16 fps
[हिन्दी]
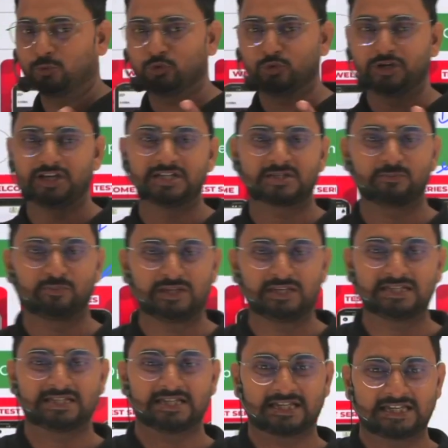19,
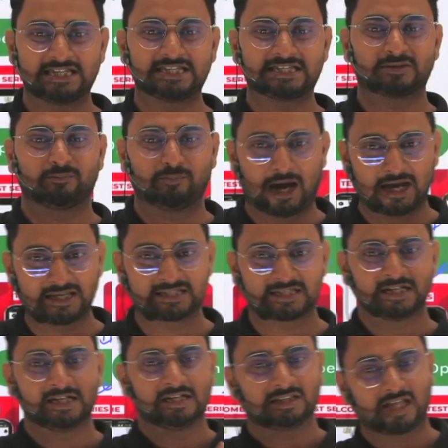20, 21, 22,
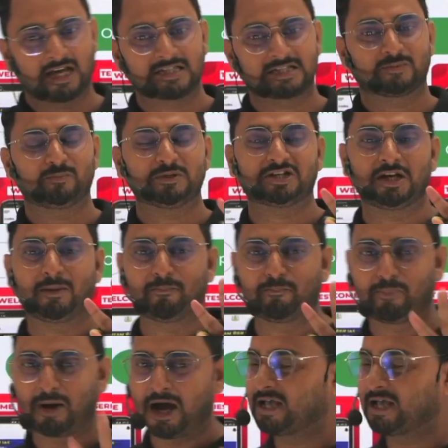23 पिछले पांच